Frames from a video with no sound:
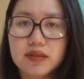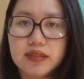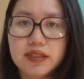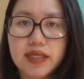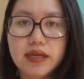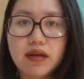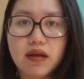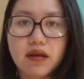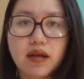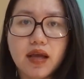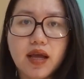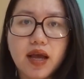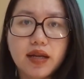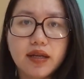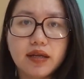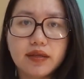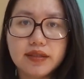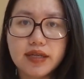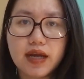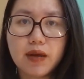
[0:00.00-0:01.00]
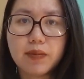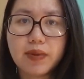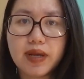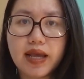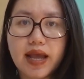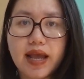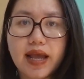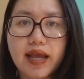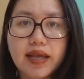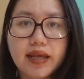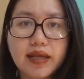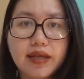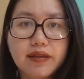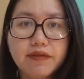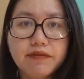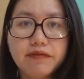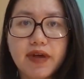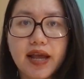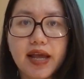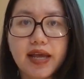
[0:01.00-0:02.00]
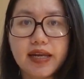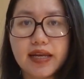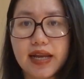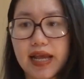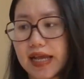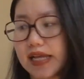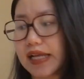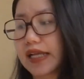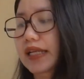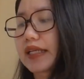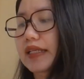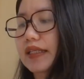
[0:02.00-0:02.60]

sẽ đựng hết ở trong cái file này